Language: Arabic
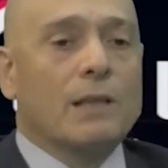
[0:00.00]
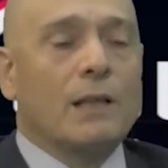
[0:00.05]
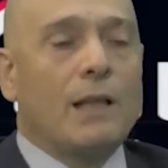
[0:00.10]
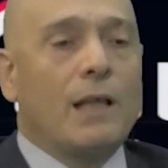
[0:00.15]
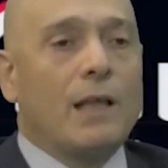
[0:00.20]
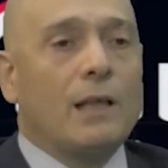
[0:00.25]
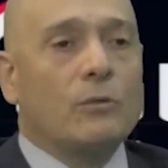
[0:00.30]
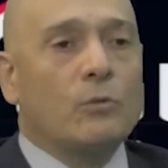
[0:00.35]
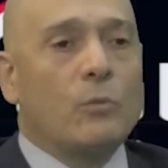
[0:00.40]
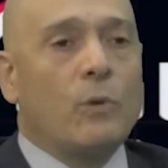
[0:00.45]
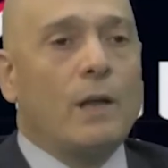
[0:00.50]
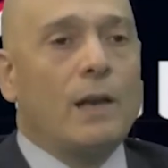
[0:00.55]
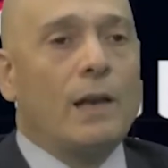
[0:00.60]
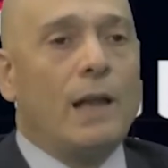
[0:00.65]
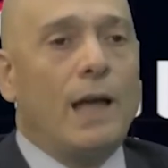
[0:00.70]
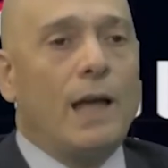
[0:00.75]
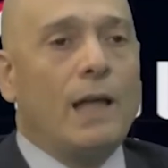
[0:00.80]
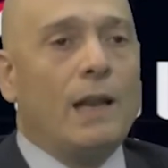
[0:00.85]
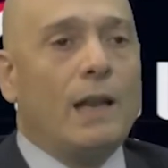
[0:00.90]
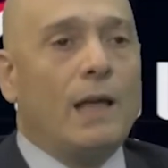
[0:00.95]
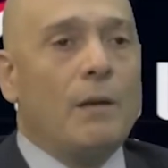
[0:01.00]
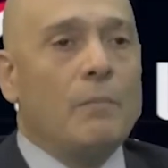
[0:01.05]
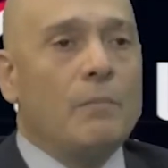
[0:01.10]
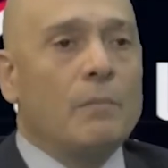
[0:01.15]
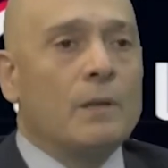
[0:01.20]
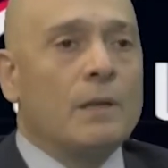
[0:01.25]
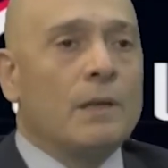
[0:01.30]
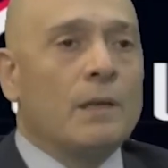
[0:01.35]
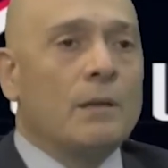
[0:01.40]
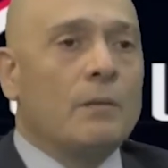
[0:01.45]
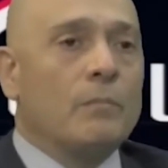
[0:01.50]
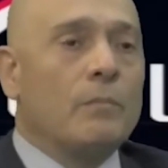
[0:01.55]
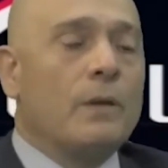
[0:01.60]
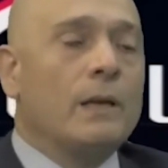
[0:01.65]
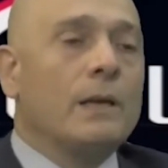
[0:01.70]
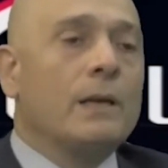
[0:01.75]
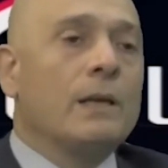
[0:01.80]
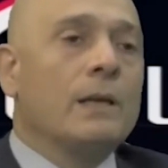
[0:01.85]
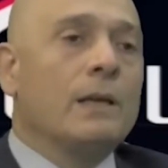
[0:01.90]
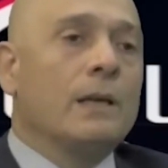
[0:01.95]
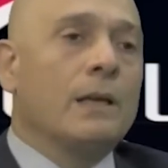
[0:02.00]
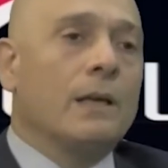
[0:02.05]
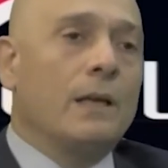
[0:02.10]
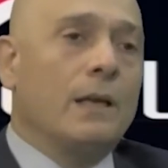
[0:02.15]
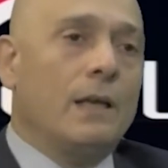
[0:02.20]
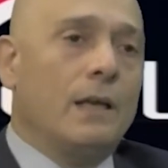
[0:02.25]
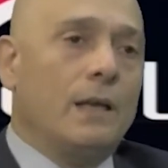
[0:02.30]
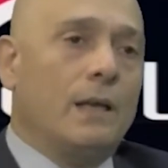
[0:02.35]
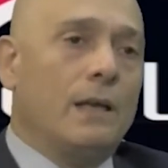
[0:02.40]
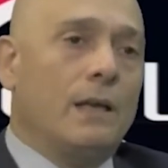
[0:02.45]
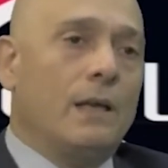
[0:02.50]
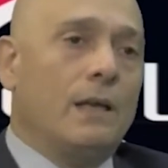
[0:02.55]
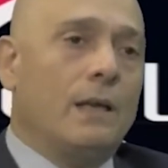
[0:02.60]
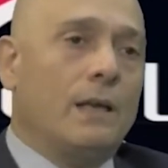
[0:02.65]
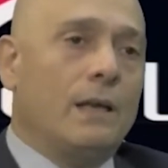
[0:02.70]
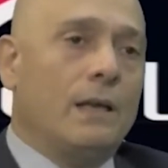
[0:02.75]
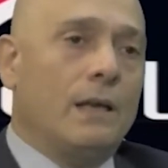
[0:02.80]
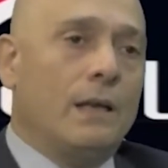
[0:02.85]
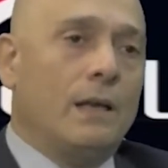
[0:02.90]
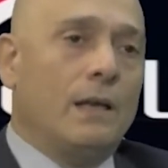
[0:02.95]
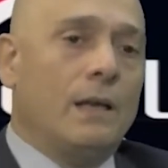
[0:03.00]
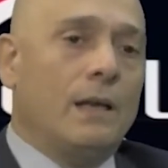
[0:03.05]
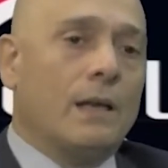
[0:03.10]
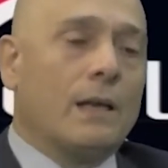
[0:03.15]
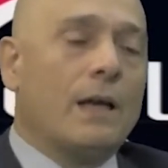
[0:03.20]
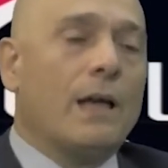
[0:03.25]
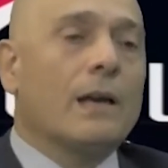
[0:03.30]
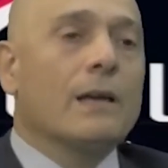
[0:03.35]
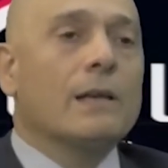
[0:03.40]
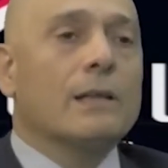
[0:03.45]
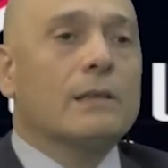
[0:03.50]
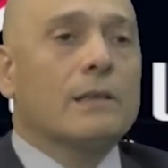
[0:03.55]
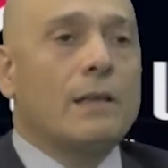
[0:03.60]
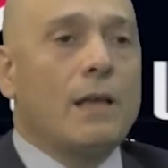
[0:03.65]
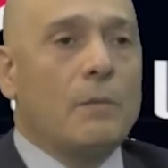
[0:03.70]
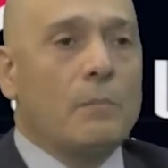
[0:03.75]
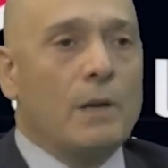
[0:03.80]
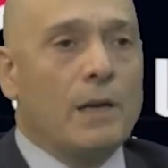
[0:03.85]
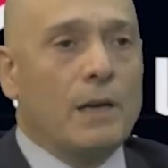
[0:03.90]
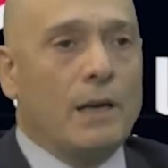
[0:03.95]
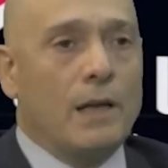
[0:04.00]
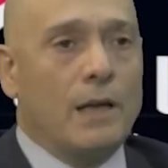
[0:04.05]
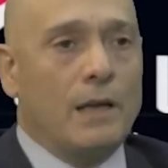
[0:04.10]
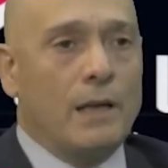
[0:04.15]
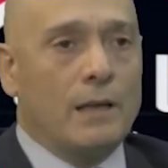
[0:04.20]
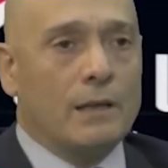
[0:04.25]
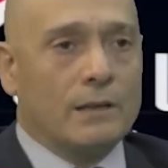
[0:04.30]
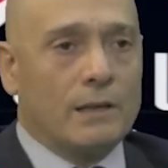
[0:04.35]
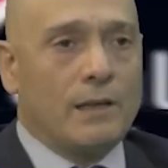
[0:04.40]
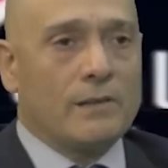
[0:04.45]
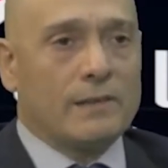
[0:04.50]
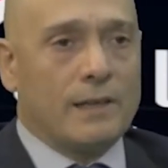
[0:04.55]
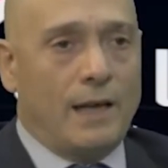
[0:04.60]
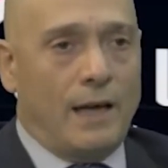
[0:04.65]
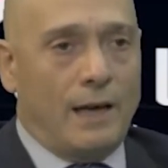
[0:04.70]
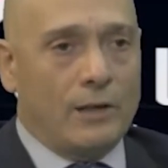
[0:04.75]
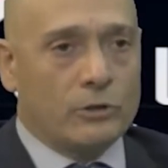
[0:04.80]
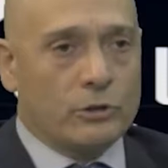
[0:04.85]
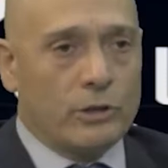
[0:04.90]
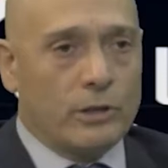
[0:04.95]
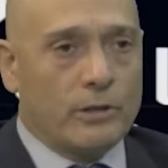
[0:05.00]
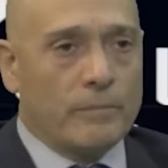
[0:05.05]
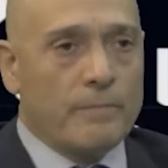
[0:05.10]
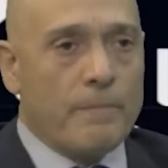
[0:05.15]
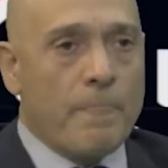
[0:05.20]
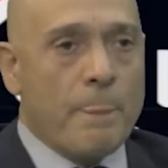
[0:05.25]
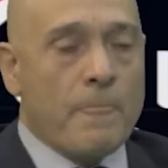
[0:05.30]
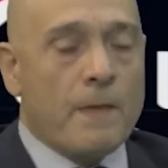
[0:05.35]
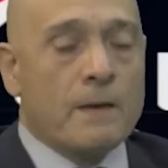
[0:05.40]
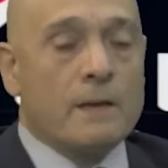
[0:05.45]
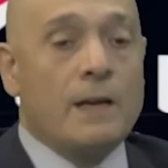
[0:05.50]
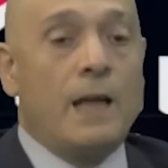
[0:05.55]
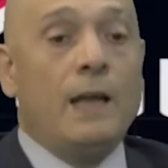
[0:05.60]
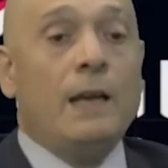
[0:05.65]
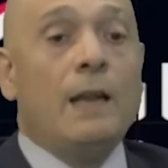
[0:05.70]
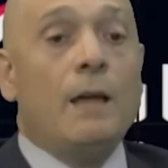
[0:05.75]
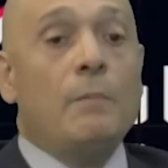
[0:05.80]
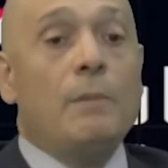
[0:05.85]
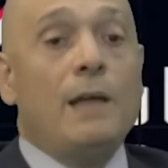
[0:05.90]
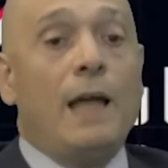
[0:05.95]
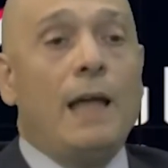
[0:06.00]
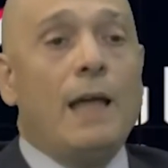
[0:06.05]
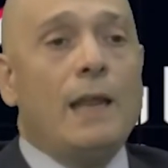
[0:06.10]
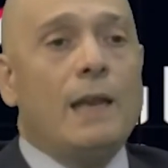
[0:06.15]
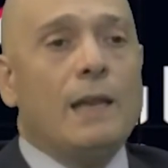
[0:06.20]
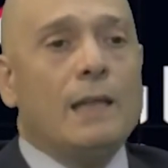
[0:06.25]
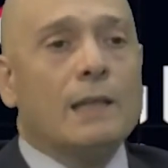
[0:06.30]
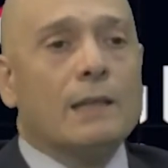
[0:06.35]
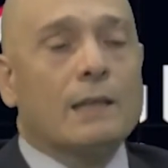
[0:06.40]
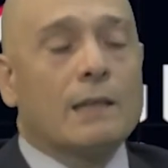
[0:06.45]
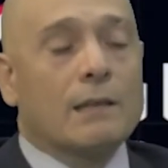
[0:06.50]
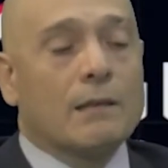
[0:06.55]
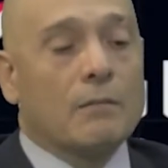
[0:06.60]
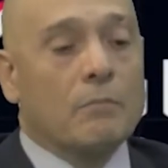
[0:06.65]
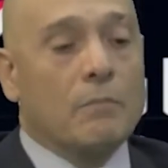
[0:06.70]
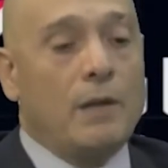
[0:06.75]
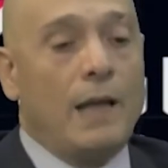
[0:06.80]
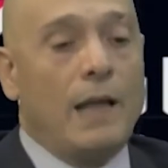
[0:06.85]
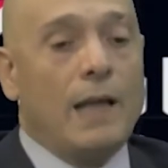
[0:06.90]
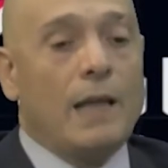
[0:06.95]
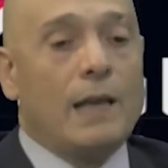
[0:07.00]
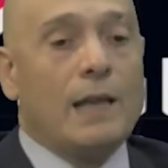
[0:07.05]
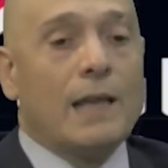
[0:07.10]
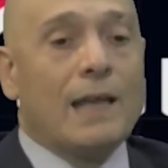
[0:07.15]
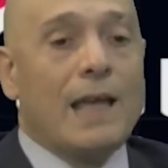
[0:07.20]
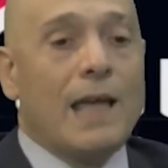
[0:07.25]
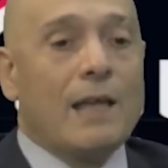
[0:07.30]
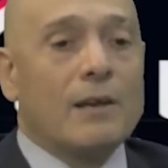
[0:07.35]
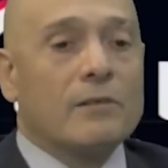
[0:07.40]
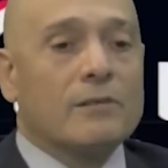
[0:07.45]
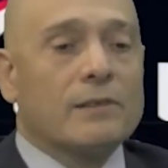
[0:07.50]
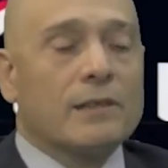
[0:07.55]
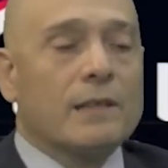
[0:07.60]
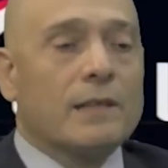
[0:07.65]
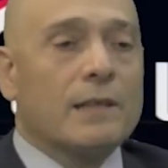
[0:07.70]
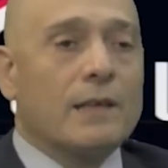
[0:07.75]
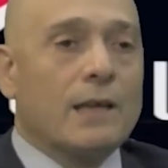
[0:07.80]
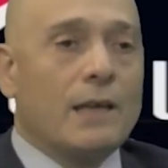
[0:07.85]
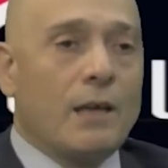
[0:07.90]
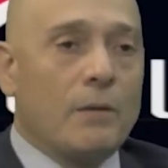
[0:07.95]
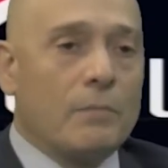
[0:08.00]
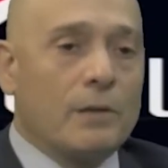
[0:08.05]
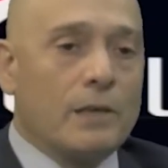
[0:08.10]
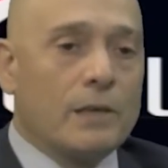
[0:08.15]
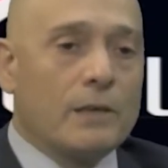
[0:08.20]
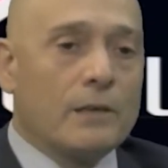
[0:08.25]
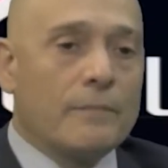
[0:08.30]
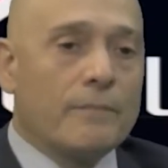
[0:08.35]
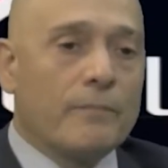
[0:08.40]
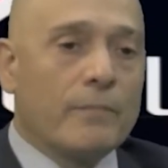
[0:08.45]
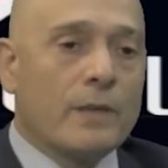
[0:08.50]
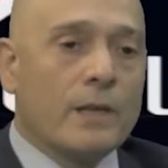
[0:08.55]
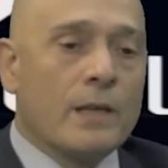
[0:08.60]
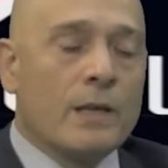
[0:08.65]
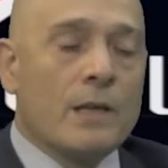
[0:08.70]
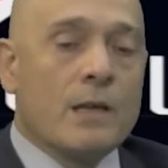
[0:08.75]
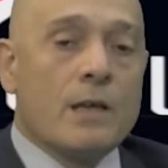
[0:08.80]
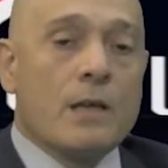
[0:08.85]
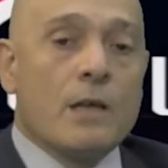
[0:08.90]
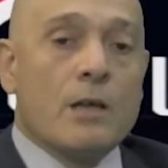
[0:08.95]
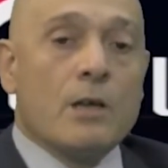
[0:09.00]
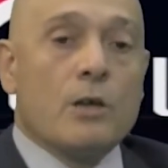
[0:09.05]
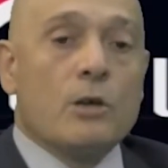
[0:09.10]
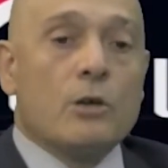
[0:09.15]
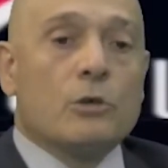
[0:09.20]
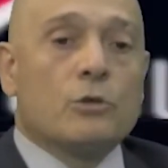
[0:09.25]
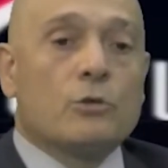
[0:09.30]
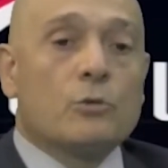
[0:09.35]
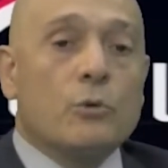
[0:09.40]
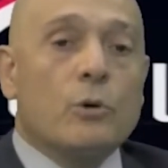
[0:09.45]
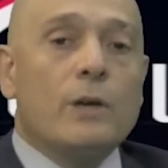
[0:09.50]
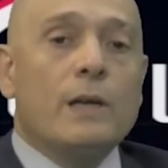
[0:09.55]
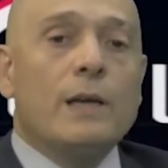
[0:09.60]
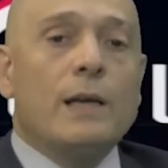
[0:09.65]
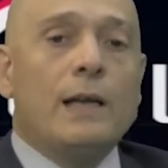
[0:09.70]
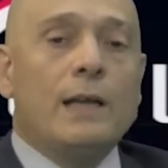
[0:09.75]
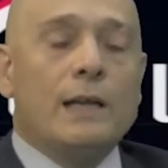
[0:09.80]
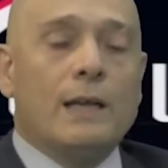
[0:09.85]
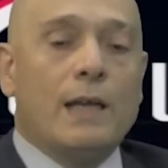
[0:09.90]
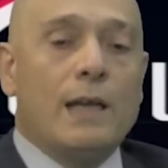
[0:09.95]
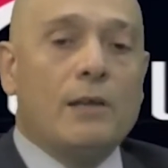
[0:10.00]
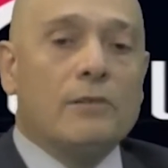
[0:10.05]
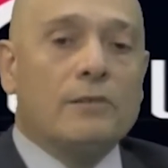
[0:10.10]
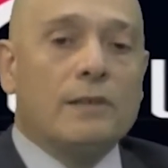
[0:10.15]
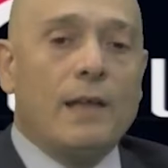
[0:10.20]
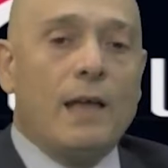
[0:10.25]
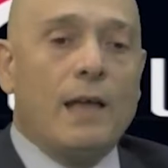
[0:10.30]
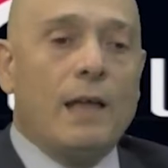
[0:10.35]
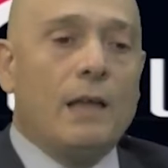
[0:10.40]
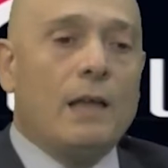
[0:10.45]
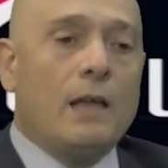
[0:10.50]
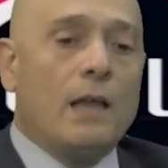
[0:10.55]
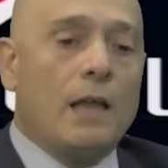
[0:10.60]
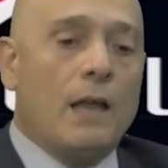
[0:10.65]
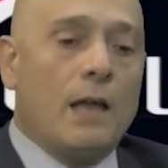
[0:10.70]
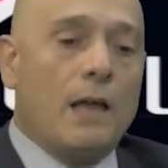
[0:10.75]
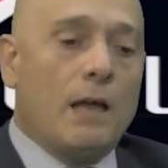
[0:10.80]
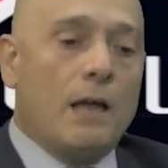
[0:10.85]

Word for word: مثلها دول العالم من آه، آه، القرن الثامن آه، التاسع عشر نحن بحالة بحالة كارثية كبيرة شو انعكاسها